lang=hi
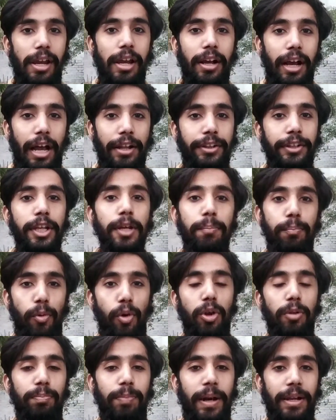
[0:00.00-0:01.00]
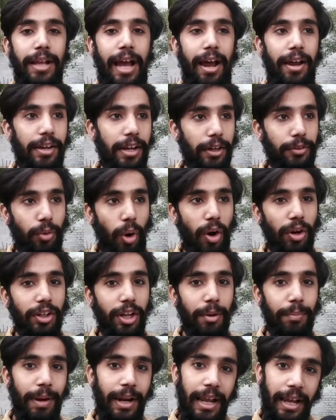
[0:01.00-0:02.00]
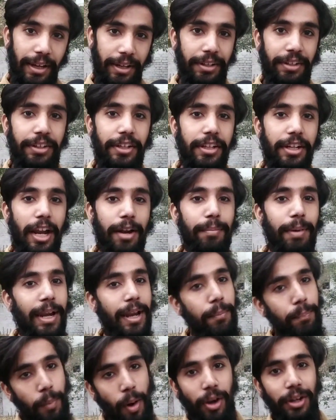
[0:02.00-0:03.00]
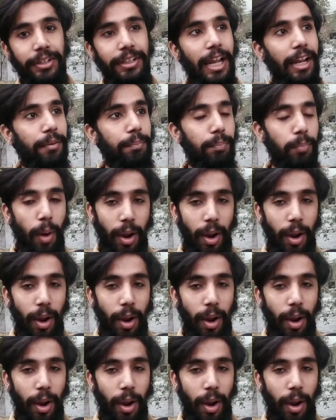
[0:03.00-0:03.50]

एक अच्छी पोस्ट पर जाए एक डॉक्टर बने इंजीनियर बने पॉलिटेक